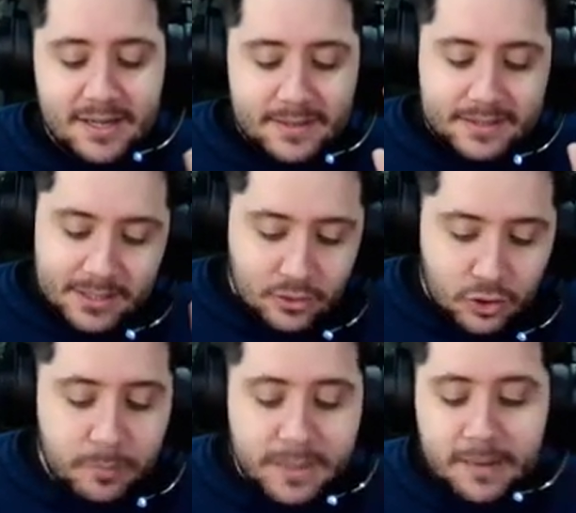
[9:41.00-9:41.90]
se nos
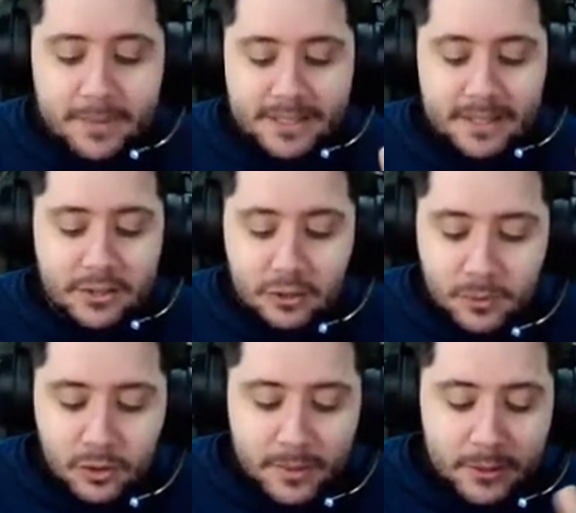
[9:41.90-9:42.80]
complican bastante, yo
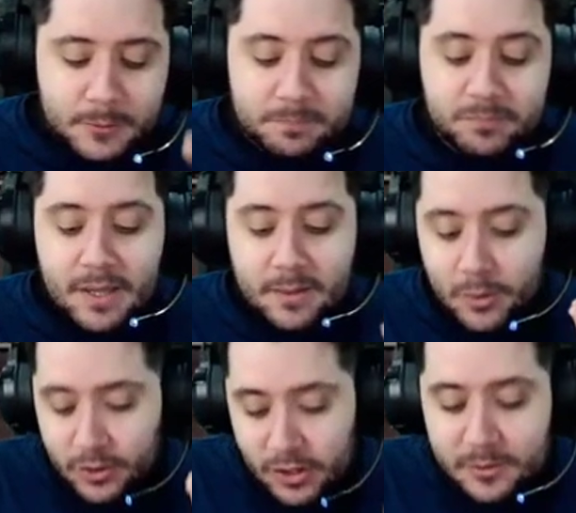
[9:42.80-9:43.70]
por lo menos.
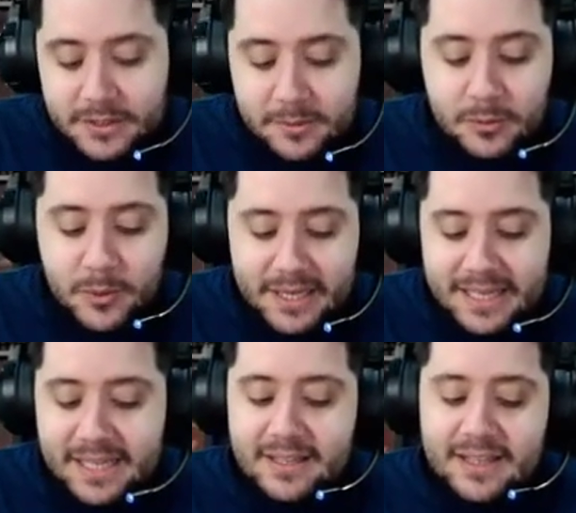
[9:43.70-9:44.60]
Pero es que como está viendo por
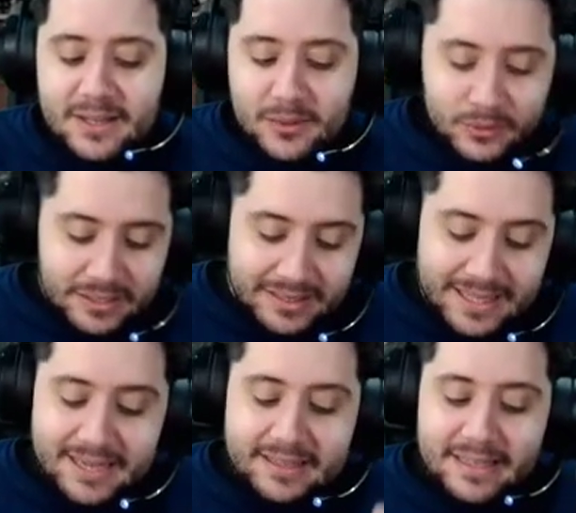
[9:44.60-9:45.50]
aquí,
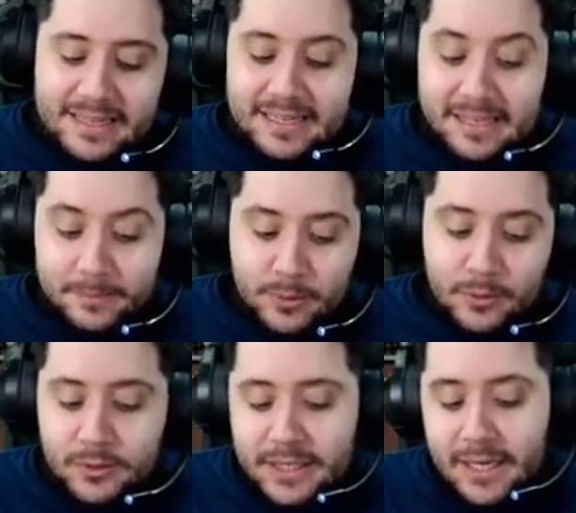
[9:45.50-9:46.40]
utilizar el
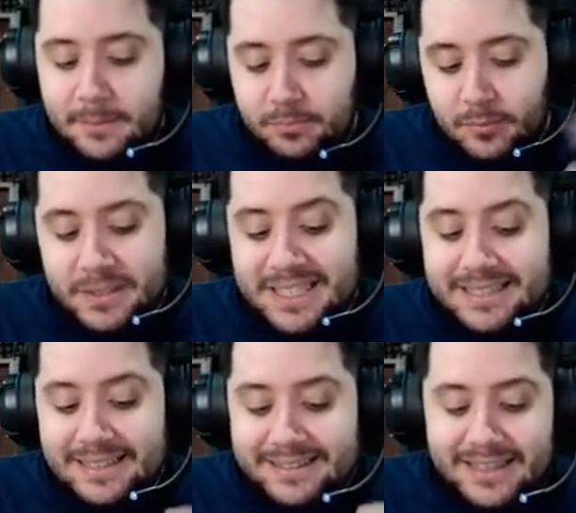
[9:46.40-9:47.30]
equipo, o sea,
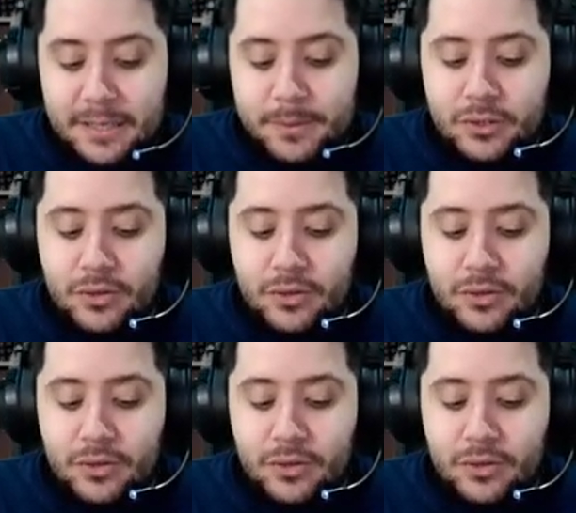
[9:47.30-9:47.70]
pasarte el tercer piso,